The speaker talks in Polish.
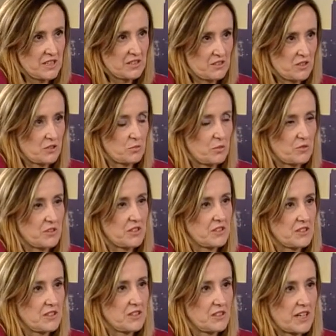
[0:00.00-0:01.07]
do
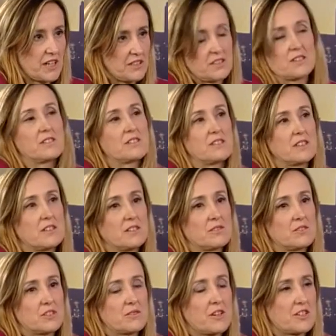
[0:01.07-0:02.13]
odpowiednich granic i
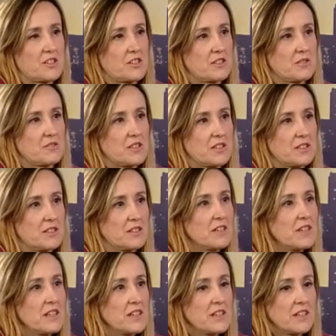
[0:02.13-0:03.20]
wytwarza się wtedy
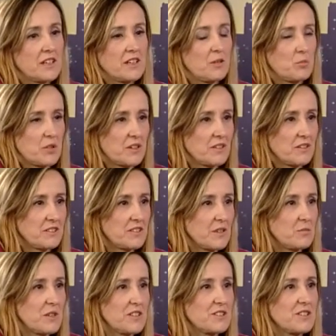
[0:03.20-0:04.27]

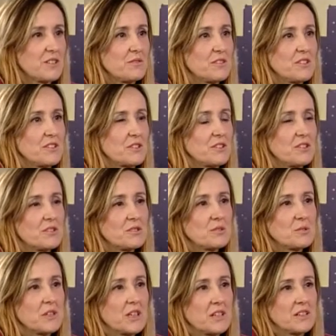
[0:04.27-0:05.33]
hiperglicemia, czyli wysoki
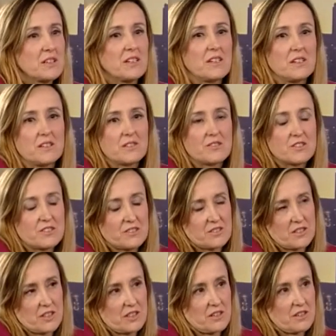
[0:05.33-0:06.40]
cukier i
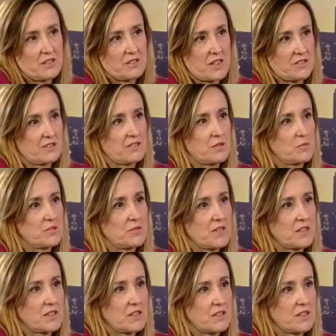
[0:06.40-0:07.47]
wszystkie następstwa
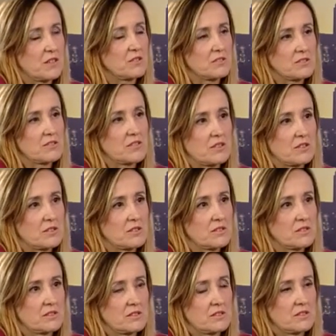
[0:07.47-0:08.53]
tego, co
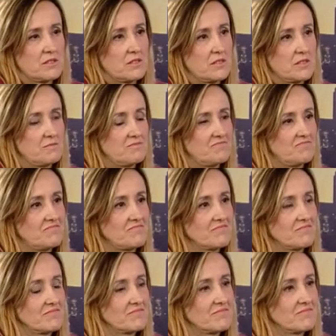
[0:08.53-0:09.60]
Wspomniała
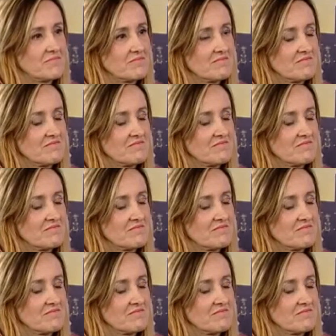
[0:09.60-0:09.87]
Pani o, o